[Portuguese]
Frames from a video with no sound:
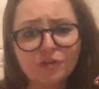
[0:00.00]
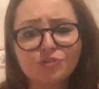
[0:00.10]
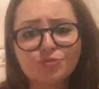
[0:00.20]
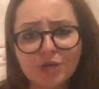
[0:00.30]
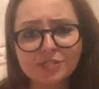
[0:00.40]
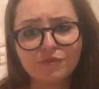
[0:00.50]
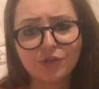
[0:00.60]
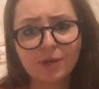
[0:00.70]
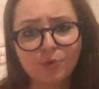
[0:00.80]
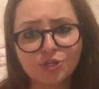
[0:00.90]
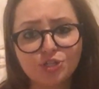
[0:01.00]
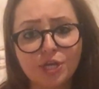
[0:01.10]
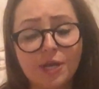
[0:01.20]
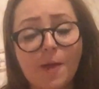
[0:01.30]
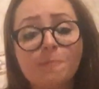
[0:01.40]
falta de educação pela boca
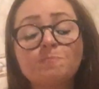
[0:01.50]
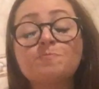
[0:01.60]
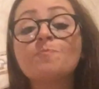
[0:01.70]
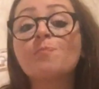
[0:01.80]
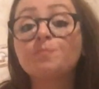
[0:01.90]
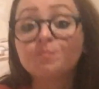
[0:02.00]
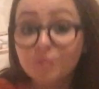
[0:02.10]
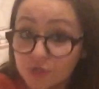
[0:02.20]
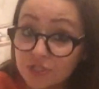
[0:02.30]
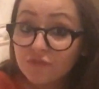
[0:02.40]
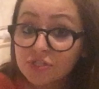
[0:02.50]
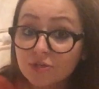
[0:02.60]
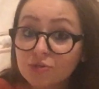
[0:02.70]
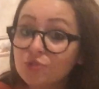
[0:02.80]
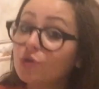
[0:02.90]
cheia, né? Se
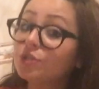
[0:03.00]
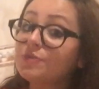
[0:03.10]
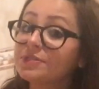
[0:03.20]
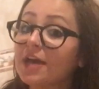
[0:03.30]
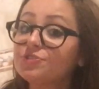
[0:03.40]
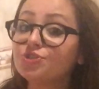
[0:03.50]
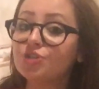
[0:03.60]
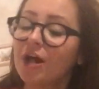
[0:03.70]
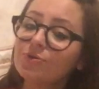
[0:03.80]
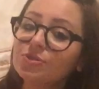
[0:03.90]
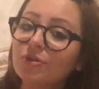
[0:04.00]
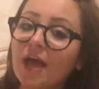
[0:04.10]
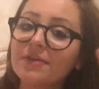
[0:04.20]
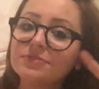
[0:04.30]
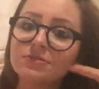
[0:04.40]
você gostou, não esquece de dar o seu
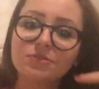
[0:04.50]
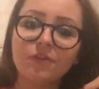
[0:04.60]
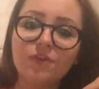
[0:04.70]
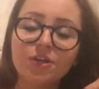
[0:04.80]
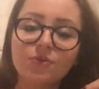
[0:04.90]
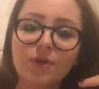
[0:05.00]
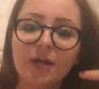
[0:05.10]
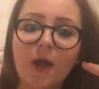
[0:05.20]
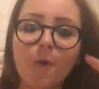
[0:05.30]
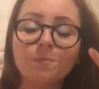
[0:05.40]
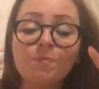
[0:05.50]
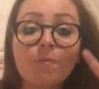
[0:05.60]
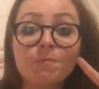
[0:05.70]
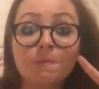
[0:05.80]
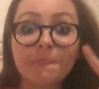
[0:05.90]
like, se inscrever aqui no canal.
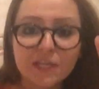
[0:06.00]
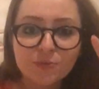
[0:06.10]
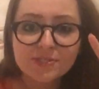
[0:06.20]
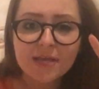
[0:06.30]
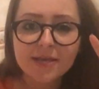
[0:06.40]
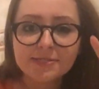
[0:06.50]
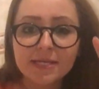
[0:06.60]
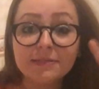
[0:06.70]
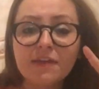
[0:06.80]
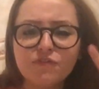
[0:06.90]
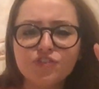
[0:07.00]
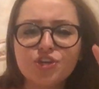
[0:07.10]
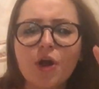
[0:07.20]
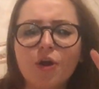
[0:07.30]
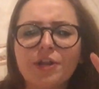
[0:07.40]
E não esquece, hein? Tem
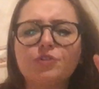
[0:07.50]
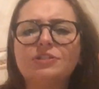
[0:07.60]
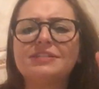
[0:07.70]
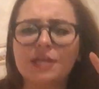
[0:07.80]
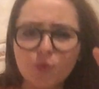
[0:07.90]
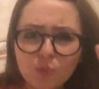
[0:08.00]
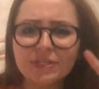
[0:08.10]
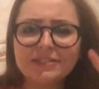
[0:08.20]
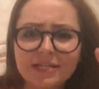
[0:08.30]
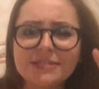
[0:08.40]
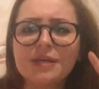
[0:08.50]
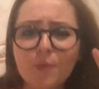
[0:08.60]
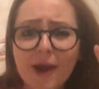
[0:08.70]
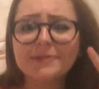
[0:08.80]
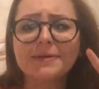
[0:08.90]
vídeo agora toda segunda,
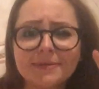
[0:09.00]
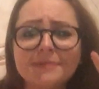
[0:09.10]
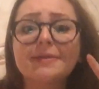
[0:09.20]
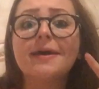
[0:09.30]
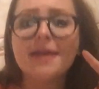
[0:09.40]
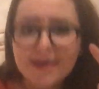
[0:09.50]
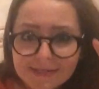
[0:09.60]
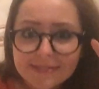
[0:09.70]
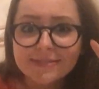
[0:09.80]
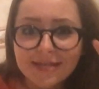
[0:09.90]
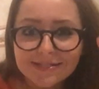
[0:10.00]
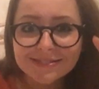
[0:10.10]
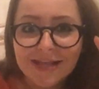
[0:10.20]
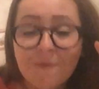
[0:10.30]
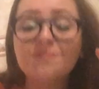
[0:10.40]
terça, quarta, quinta e
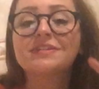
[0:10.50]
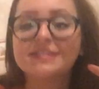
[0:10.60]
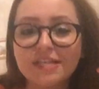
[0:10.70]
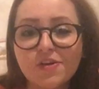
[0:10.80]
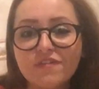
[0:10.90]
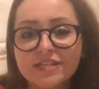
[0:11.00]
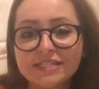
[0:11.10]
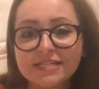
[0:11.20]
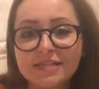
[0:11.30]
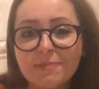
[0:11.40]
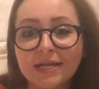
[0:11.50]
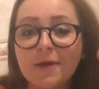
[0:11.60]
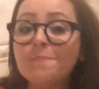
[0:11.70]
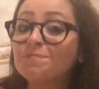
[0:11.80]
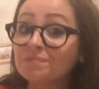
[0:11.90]
sexta. Cinco vezes na
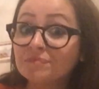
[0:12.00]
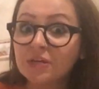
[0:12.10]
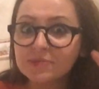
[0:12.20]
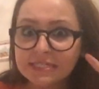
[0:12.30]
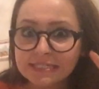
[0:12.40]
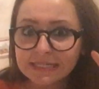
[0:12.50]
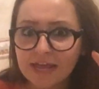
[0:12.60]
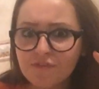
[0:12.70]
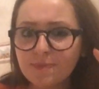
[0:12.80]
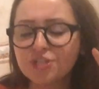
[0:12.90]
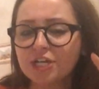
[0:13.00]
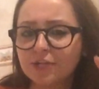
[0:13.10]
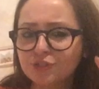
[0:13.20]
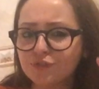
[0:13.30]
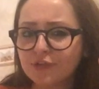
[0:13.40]
semana. Então se inscreve para
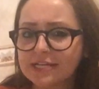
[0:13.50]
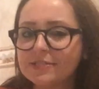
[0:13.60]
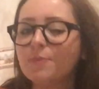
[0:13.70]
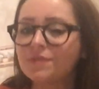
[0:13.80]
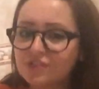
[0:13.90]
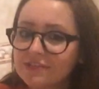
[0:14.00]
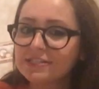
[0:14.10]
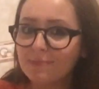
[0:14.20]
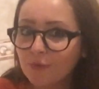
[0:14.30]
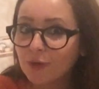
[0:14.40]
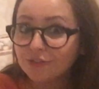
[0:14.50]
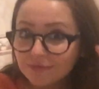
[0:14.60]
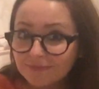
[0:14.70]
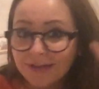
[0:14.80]
chegar a notificação para você saber quando,